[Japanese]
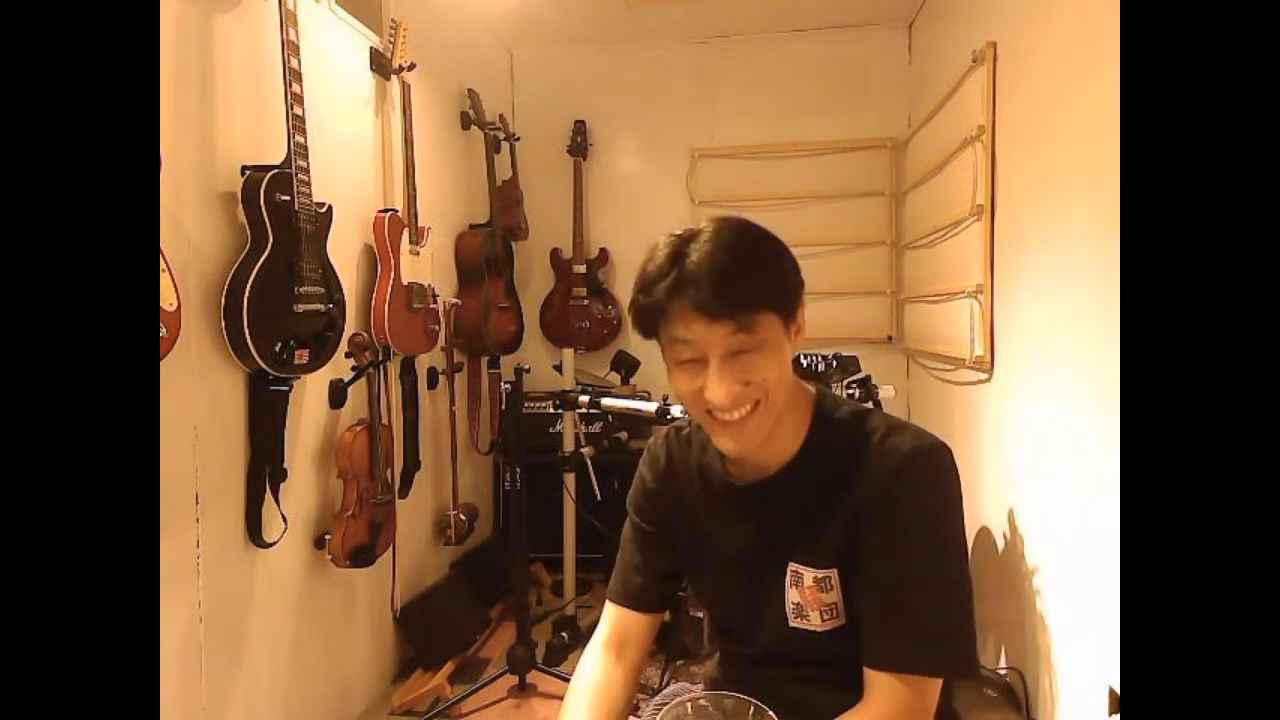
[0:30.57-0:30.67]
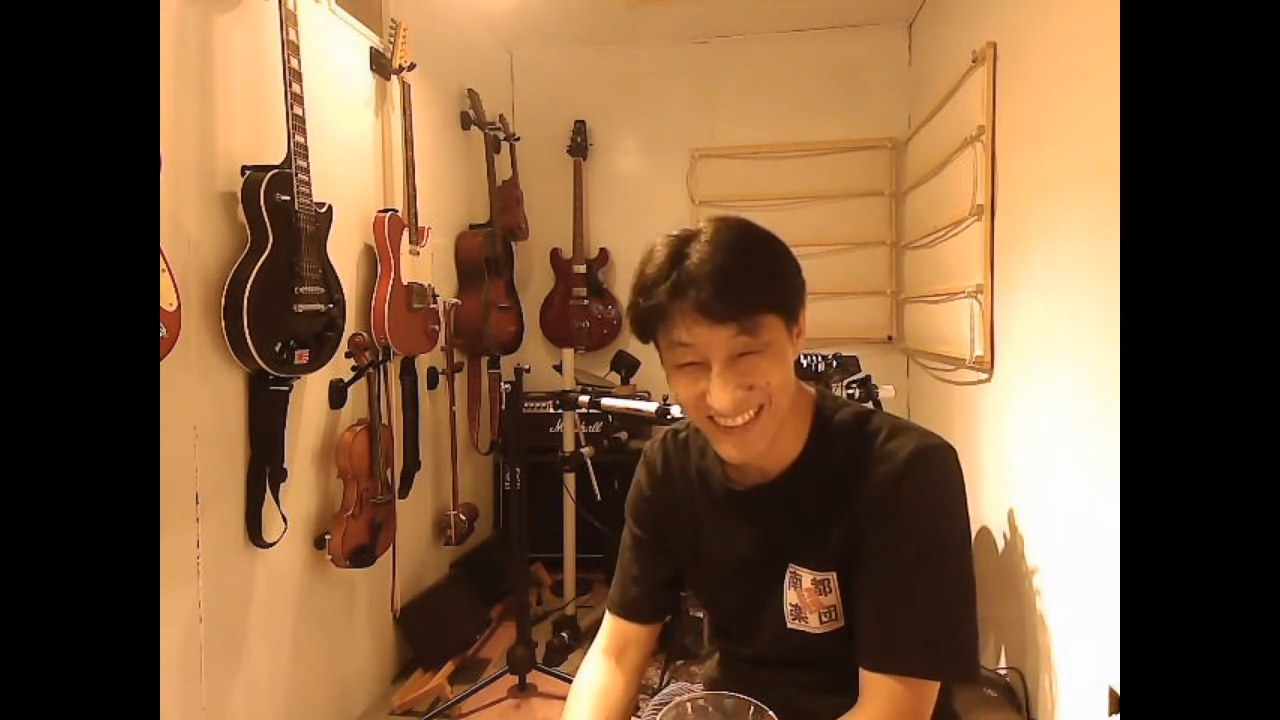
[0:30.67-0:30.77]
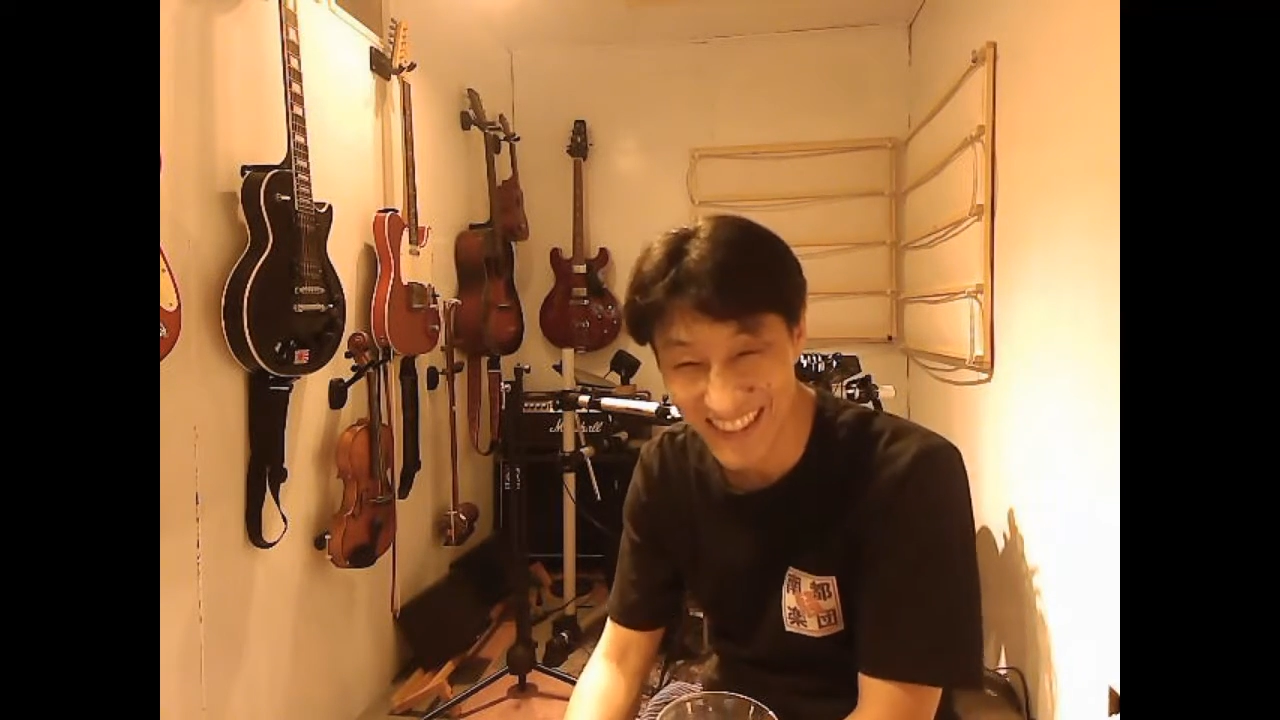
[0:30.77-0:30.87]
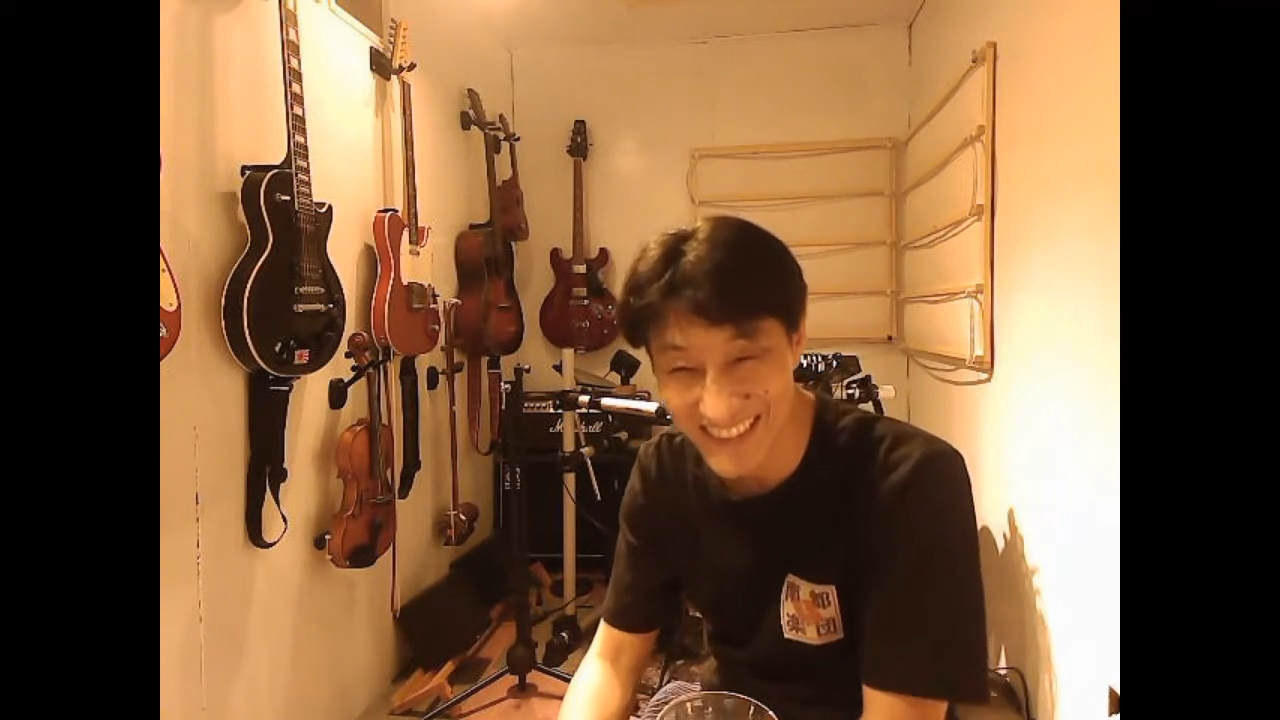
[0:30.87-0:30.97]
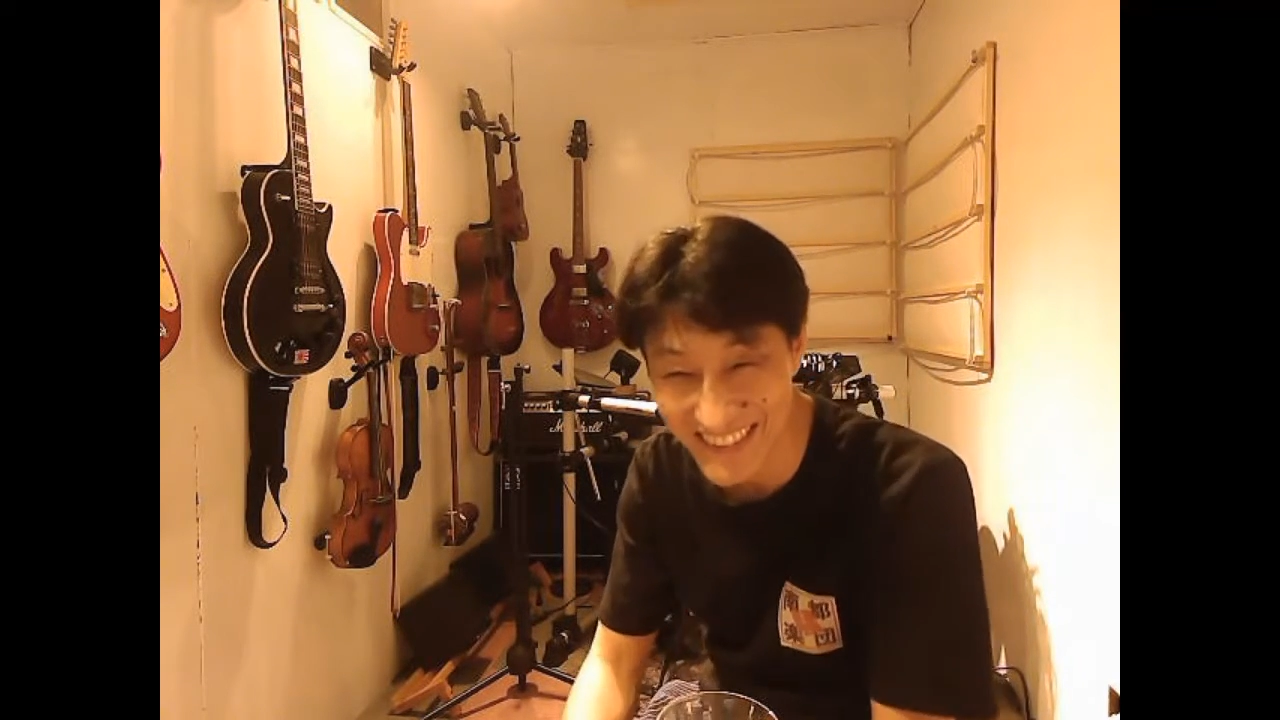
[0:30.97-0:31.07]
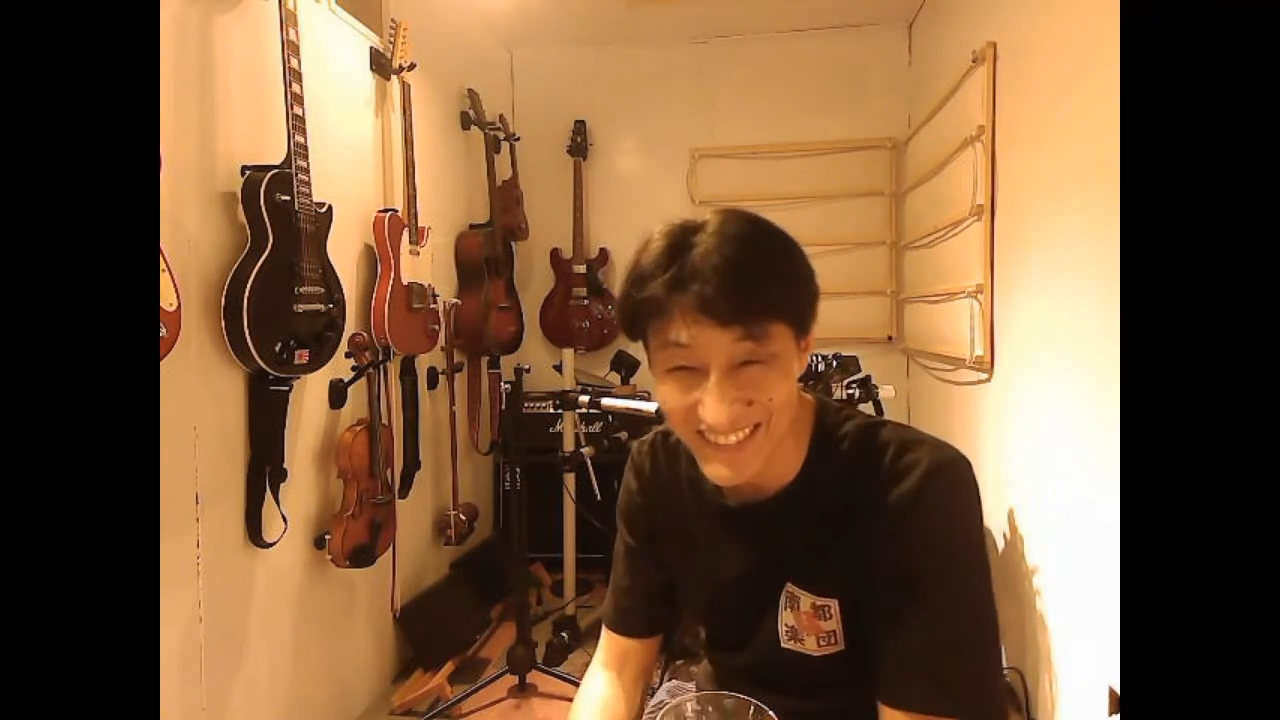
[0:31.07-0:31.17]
難しい